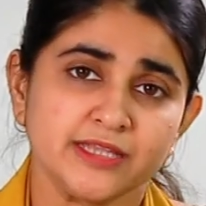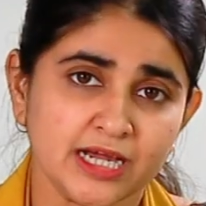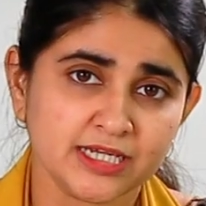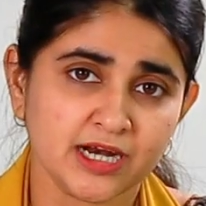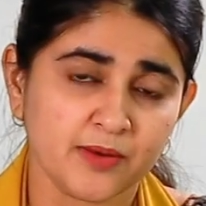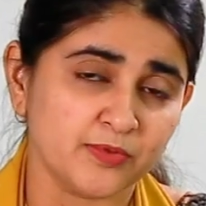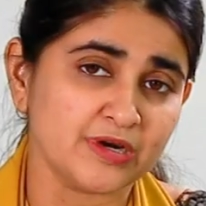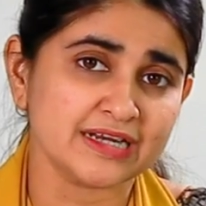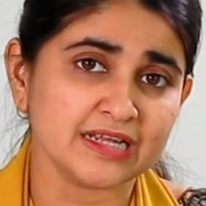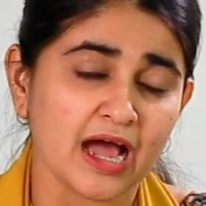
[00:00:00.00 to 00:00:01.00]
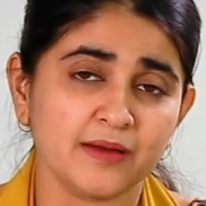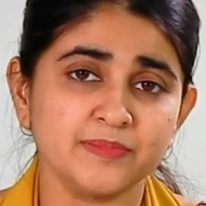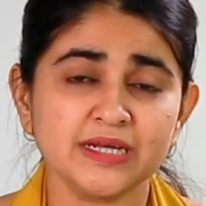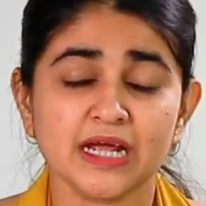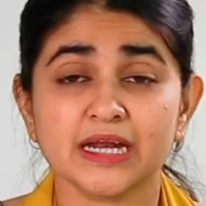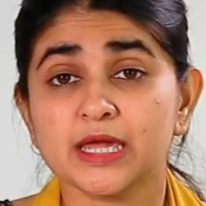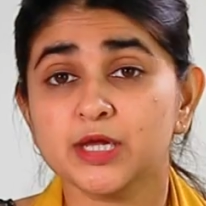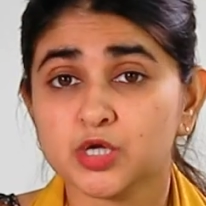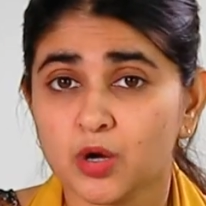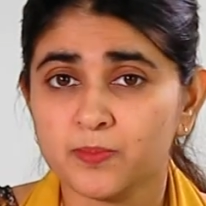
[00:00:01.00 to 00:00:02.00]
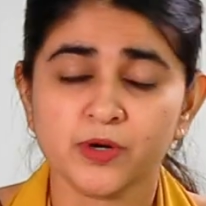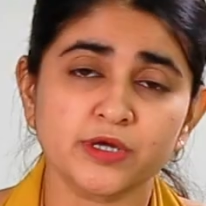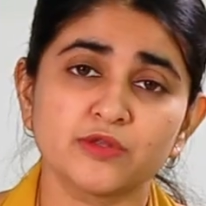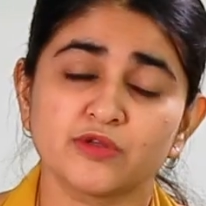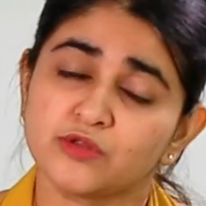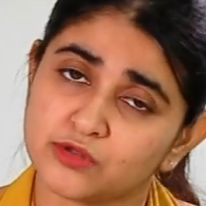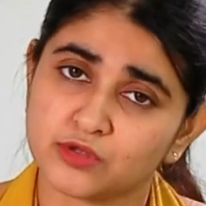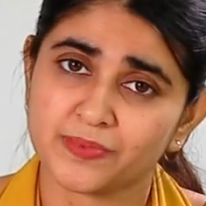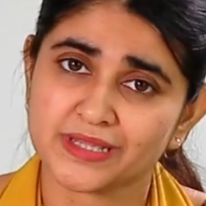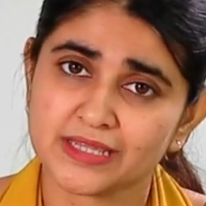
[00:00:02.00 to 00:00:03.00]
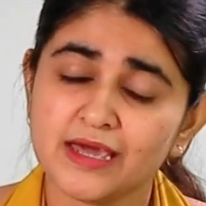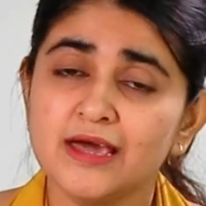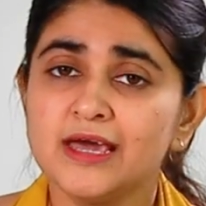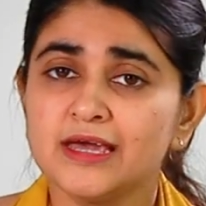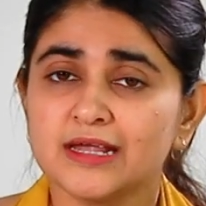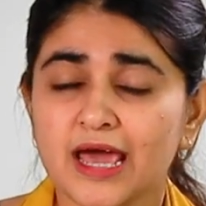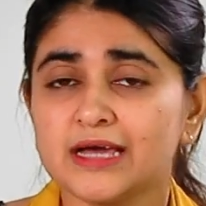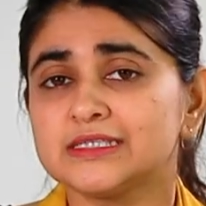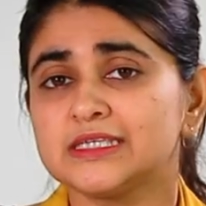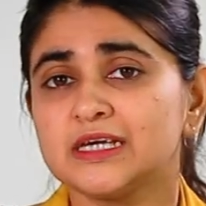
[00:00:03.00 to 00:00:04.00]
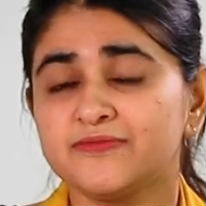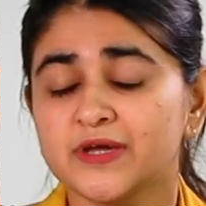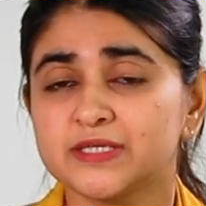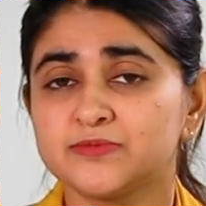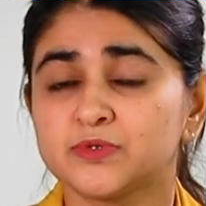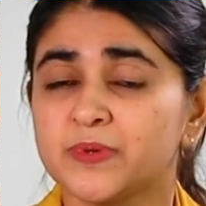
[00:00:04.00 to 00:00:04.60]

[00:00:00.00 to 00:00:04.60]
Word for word: তাছাড়া প্রোডাক্ট আপডেট আর এই সম্পর্কিত তথ্য পেতে রায়ান্সের ফেসবুক